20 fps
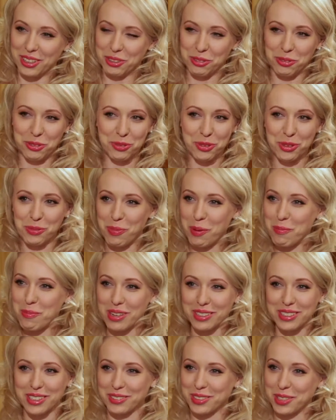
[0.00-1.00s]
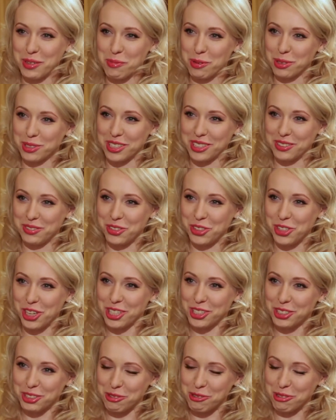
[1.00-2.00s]
Ну, вот вы по-банковски просто
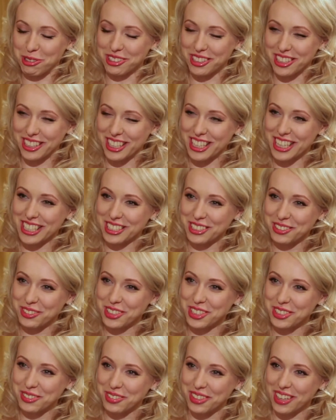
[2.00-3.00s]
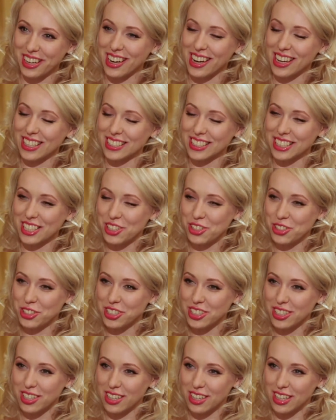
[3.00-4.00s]
отвечаете коротко и ясно в цифрах. А
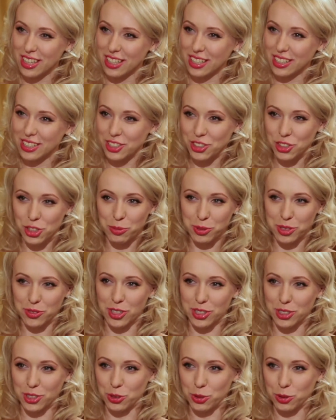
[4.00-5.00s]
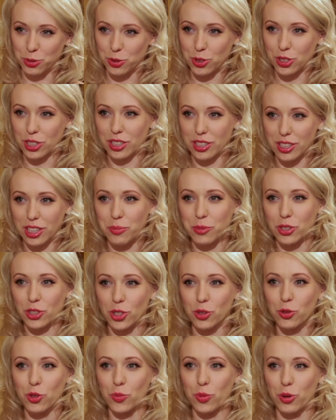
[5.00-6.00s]
скажите, а это с чем связано? То есть вот именно
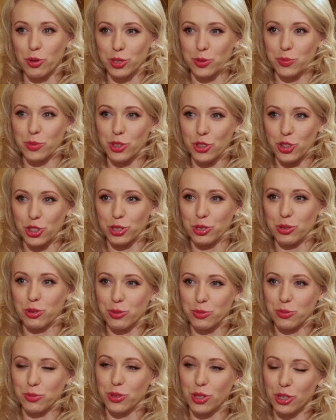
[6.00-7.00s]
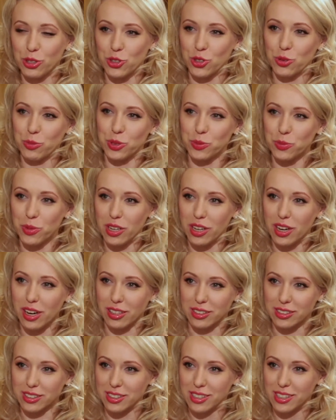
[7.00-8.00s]
такой прирост было 600, должно быть
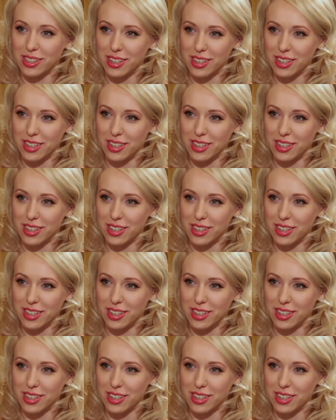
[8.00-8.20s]
миллиард.